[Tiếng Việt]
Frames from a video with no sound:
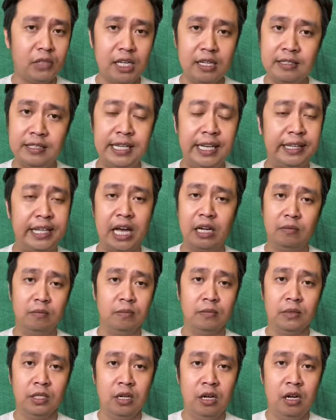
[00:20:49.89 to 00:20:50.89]
Chi tiết,
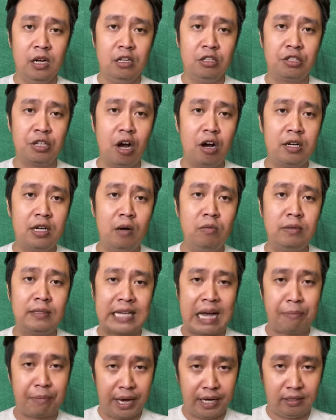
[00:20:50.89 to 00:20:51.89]
do không
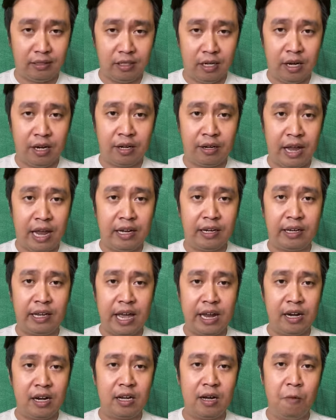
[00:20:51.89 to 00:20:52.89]
chạm địch nên
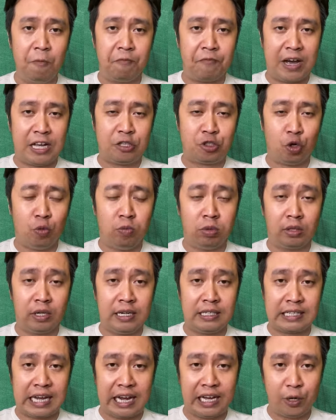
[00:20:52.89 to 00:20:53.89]
Kiên không phải dùng tới
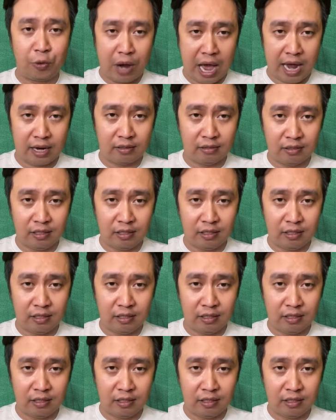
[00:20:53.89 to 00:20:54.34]
trái lựu đạn.